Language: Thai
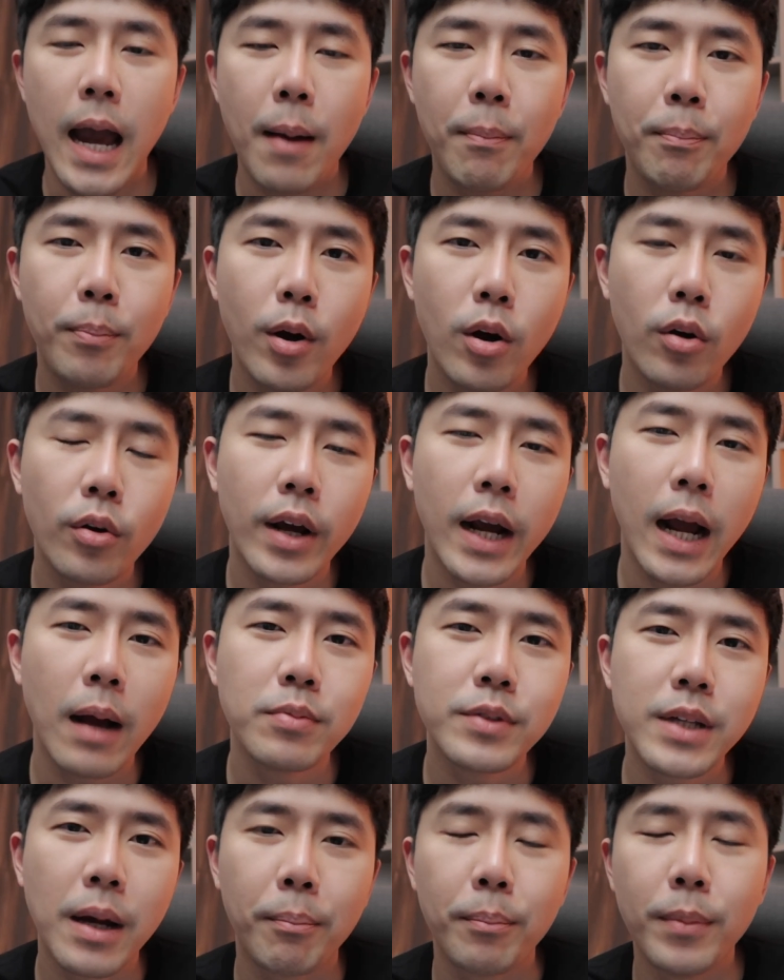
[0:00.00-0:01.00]
Apple นะครับ
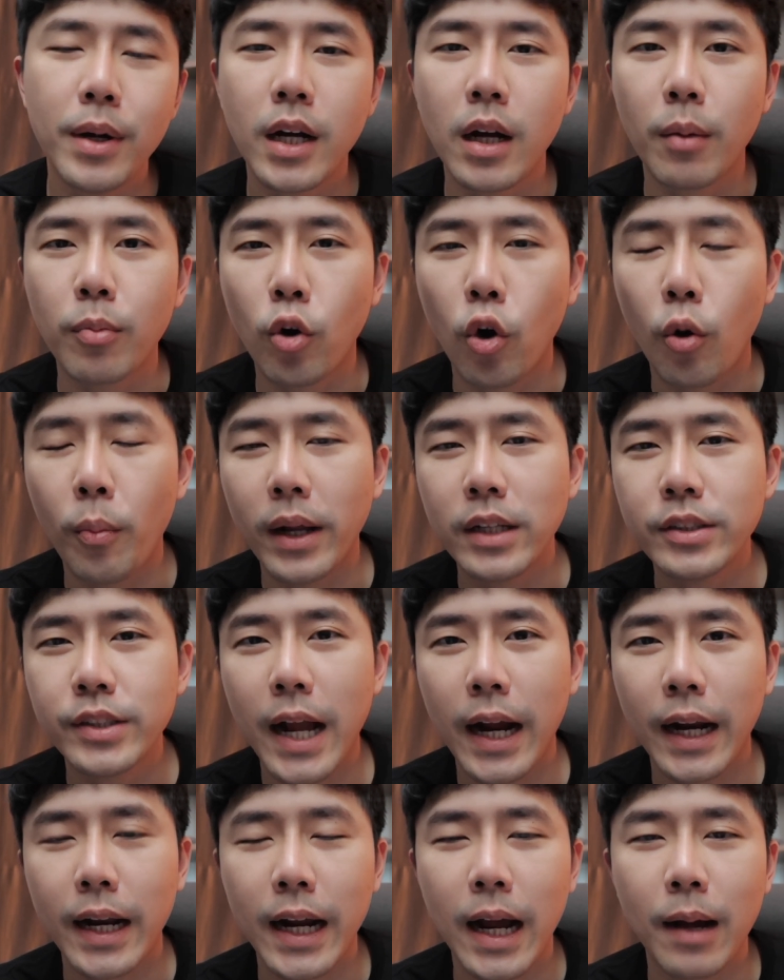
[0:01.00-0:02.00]
จับมือกับ Goldman
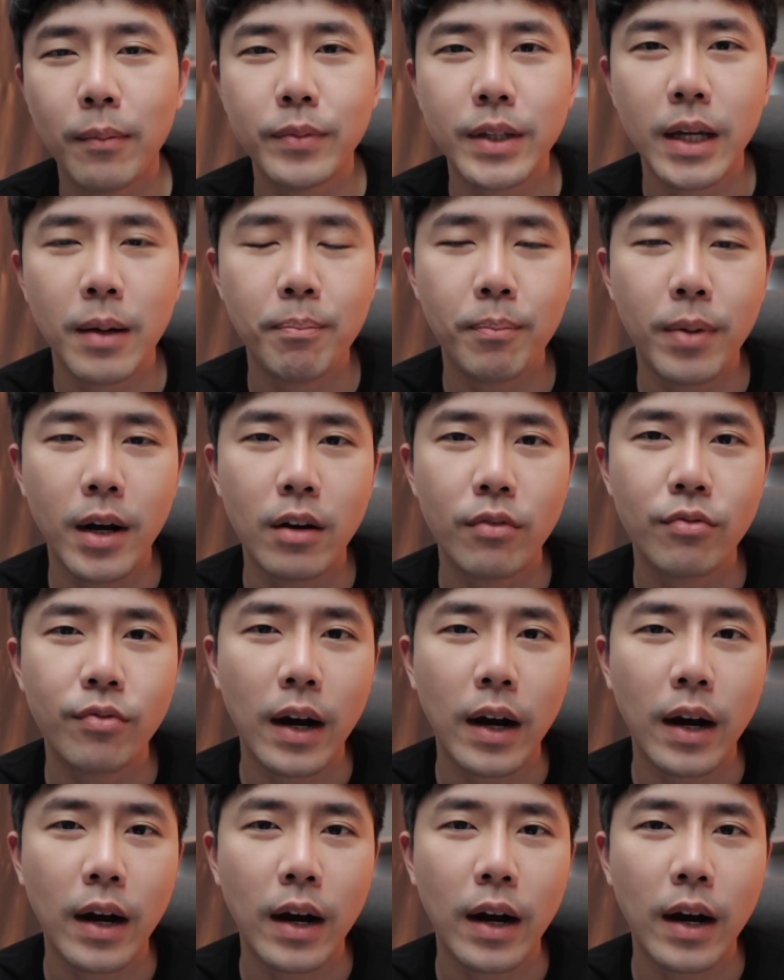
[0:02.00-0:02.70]
Sachs นะครับเตรียมเปิด